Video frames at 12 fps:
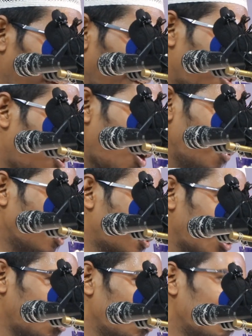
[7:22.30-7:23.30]
এই
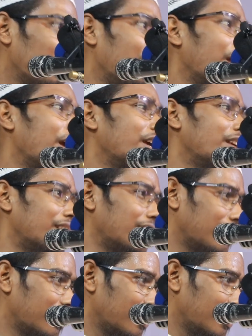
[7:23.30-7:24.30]
ক্ষমতাটুকু নেই
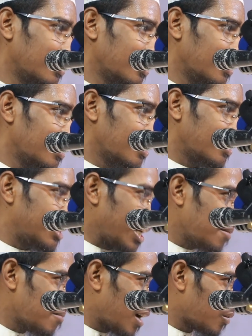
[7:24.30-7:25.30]

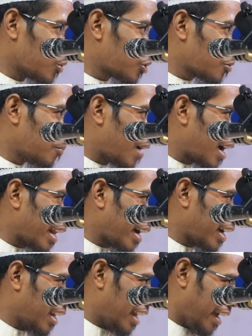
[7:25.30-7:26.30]
যেই মানুষ মারা
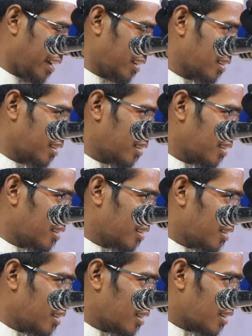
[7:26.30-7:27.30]
গেলে
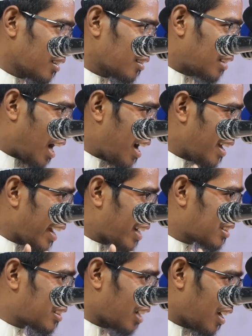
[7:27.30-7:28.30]
তার
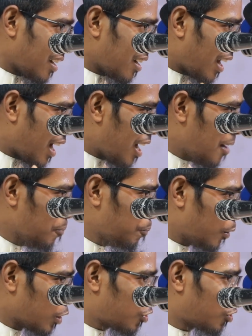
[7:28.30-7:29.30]
একটা নাম
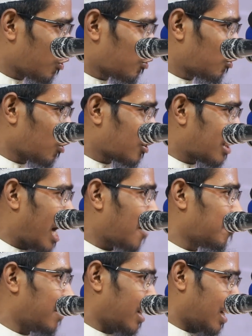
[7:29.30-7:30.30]
পর্যন্ত
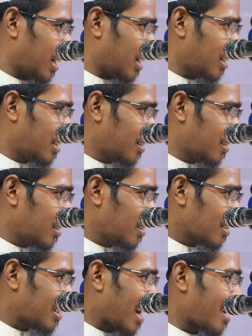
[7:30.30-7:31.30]
থাকবে না
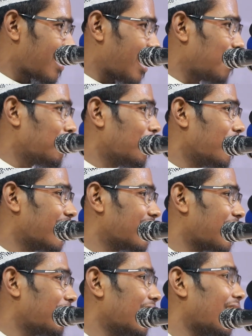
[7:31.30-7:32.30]
তার নাম হয়ে
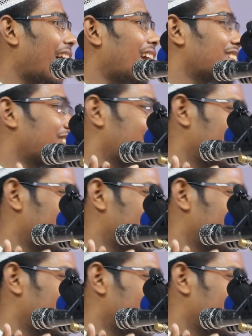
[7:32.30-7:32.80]
যাবে লাশ